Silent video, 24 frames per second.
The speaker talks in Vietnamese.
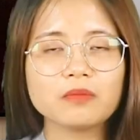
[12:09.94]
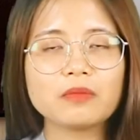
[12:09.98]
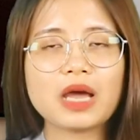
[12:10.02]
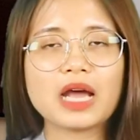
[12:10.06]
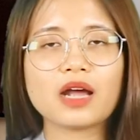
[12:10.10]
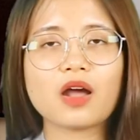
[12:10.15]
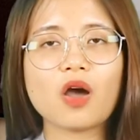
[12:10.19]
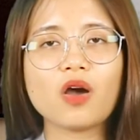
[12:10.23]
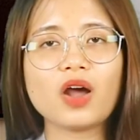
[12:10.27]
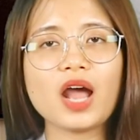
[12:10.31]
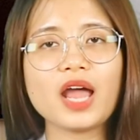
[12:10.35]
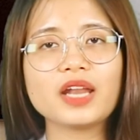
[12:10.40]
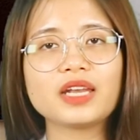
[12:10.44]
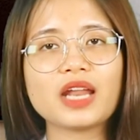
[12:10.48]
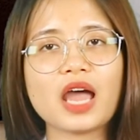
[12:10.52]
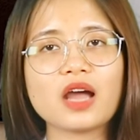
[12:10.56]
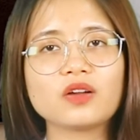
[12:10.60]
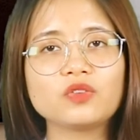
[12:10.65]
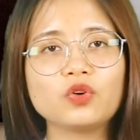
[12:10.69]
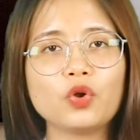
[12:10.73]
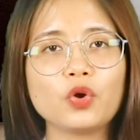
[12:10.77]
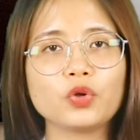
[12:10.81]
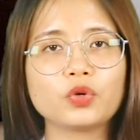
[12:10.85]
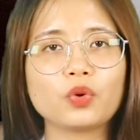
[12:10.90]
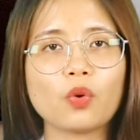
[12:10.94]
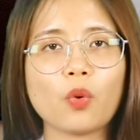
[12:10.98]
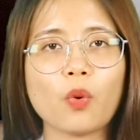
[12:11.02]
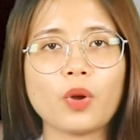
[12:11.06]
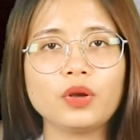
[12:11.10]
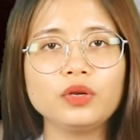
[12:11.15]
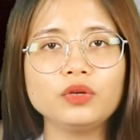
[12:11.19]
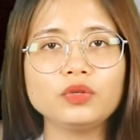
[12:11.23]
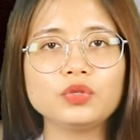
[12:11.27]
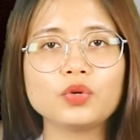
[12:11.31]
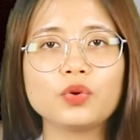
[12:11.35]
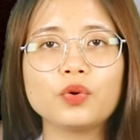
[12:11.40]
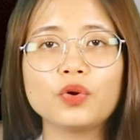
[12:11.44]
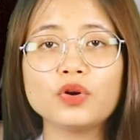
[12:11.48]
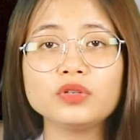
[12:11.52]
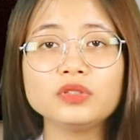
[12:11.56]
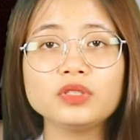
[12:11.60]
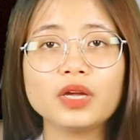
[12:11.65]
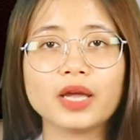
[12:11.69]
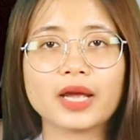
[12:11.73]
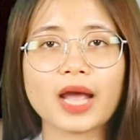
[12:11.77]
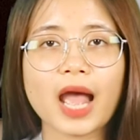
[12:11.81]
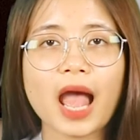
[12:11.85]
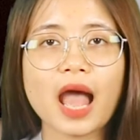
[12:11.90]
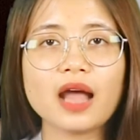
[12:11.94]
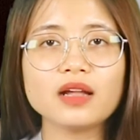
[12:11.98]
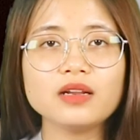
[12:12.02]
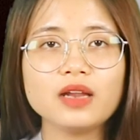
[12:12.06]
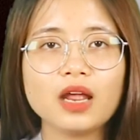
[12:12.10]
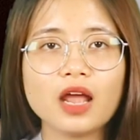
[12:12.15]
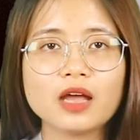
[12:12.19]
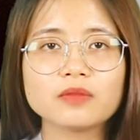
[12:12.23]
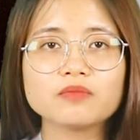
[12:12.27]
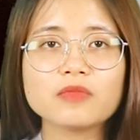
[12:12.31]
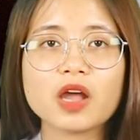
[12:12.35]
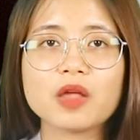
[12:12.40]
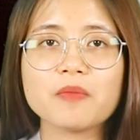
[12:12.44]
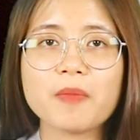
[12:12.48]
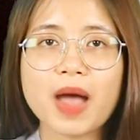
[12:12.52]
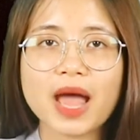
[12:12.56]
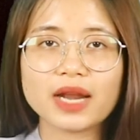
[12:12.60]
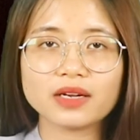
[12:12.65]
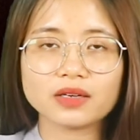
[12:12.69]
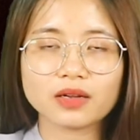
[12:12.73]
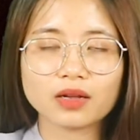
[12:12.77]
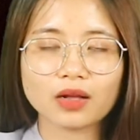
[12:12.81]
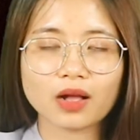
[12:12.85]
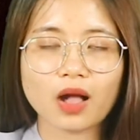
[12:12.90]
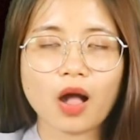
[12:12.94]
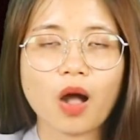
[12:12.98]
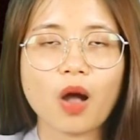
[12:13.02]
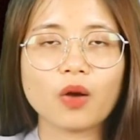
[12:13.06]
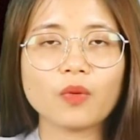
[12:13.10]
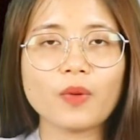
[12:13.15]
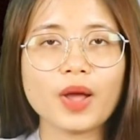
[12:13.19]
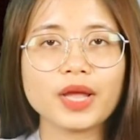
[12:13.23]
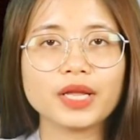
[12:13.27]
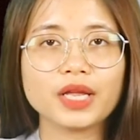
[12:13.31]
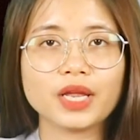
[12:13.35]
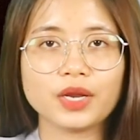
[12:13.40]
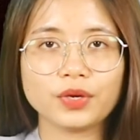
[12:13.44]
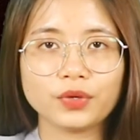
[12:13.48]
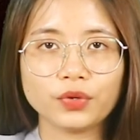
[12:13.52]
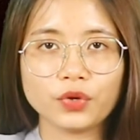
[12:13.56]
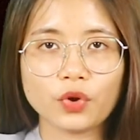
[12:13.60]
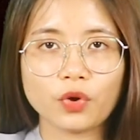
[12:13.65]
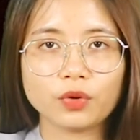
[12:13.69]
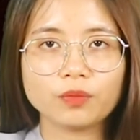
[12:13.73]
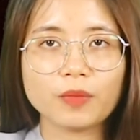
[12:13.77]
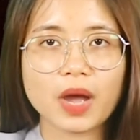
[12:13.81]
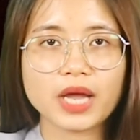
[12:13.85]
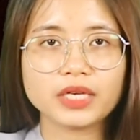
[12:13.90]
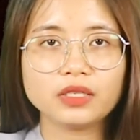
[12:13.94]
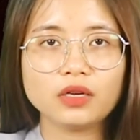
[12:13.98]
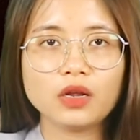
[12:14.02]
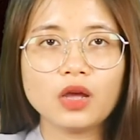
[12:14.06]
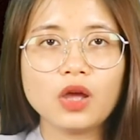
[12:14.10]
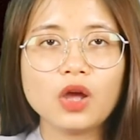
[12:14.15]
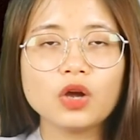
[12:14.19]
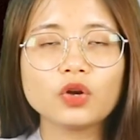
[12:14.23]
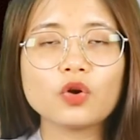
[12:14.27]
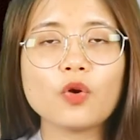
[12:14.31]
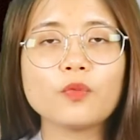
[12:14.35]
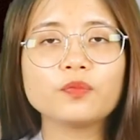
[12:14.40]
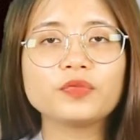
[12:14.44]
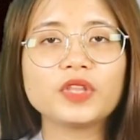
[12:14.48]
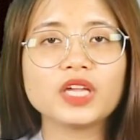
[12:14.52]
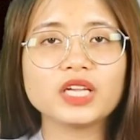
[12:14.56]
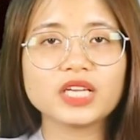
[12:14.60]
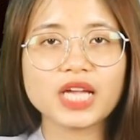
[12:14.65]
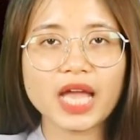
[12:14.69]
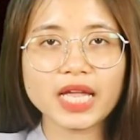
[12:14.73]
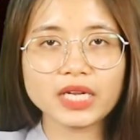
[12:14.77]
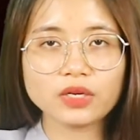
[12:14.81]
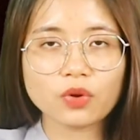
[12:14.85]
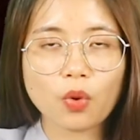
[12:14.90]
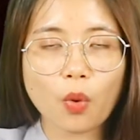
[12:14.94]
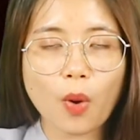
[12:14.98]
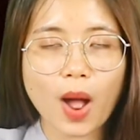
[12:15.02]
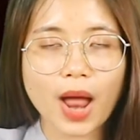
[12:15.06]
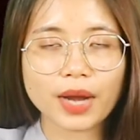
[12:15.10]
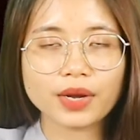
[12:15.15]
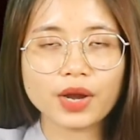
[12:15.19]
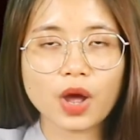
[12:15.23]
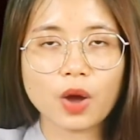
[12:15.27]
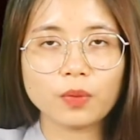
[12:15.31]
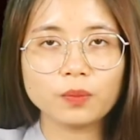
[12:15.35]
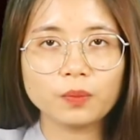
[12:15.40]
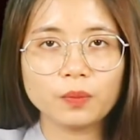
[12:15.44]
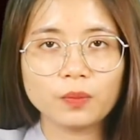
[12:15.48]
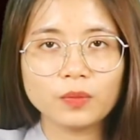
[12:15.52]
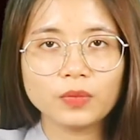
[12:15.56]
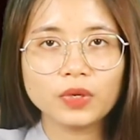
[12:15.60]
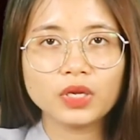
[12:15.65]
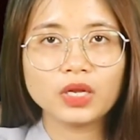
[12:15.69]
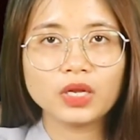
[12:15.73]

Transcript: Bạn có khả năng lôi cuốn, thu hút người khác bởi bạn có ngoại hình nổi bật cùng tính cách hòa đồng,